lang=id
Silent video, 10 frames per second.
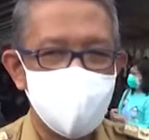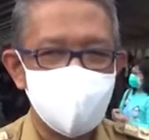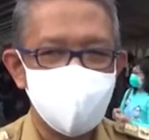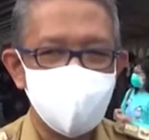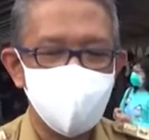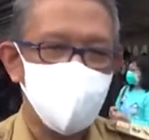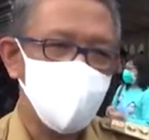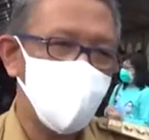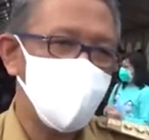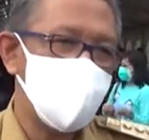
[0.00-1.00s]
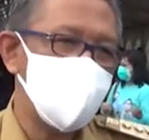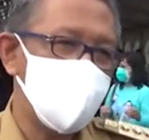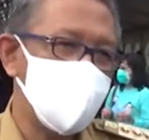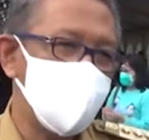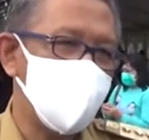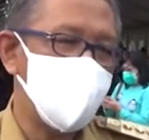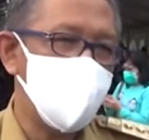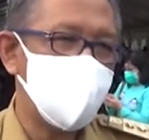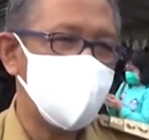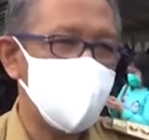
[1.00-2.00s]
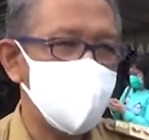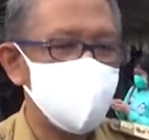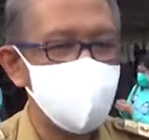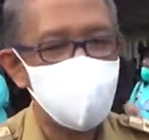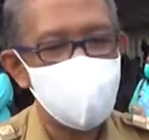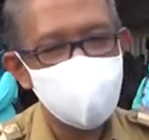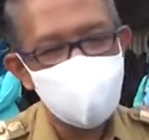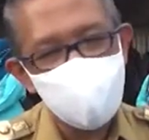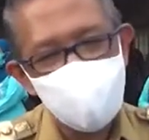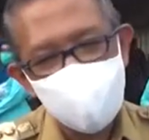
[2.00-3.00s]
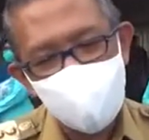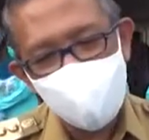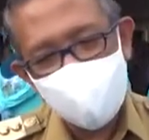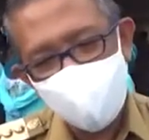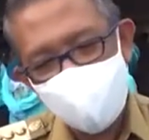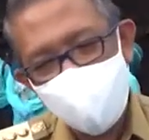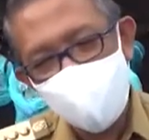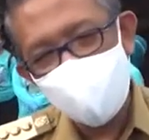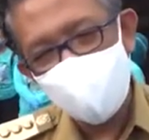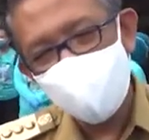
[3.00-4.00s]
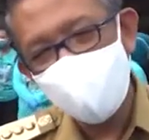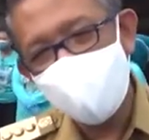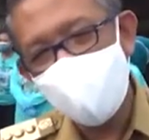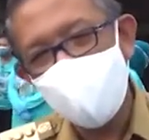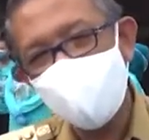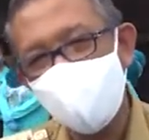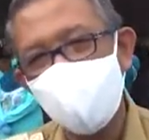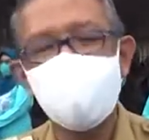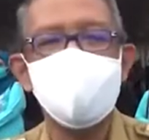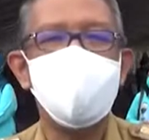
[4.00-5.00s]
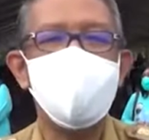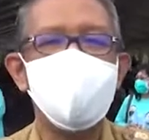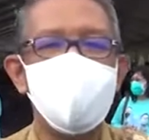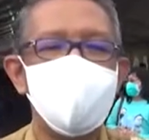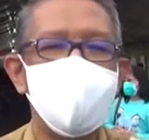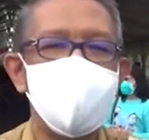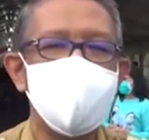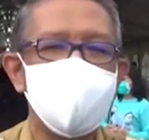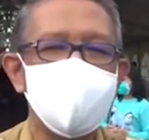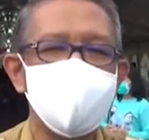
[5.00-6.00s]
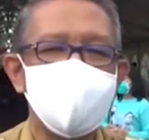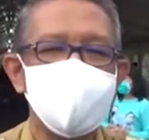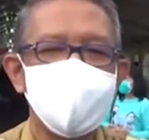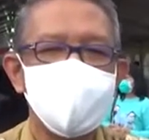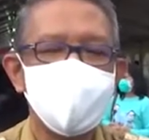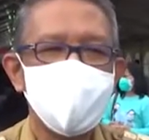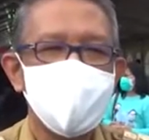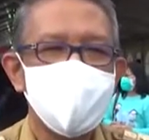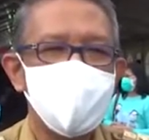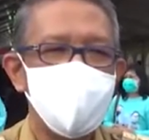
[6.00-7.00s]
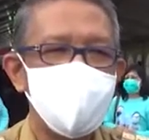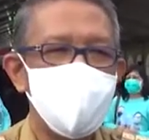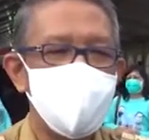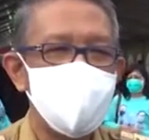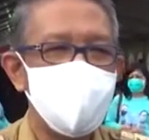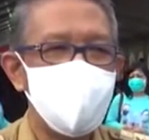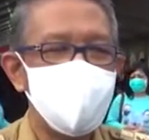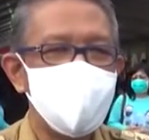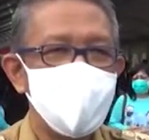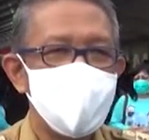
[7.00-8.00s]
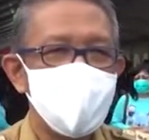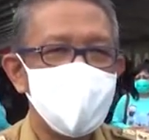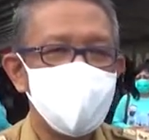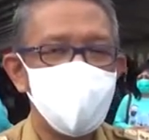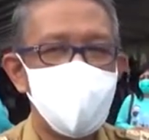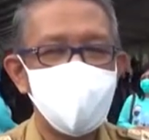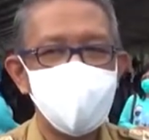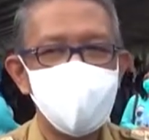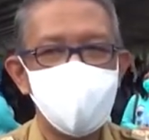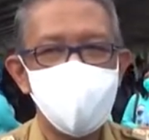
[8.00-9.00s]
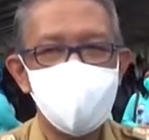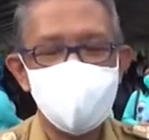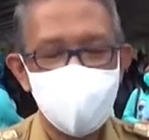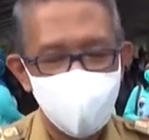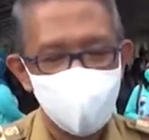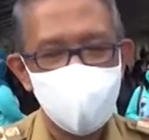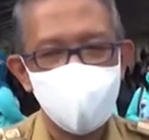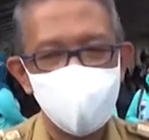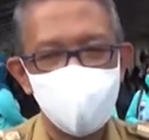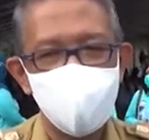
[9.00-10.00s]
untuk vaksin kedua saya rasa masih bisa lebih jalan berjalan terus kecuali Pontianak. Pontianak ini stok untuk sinepat untuk vaksin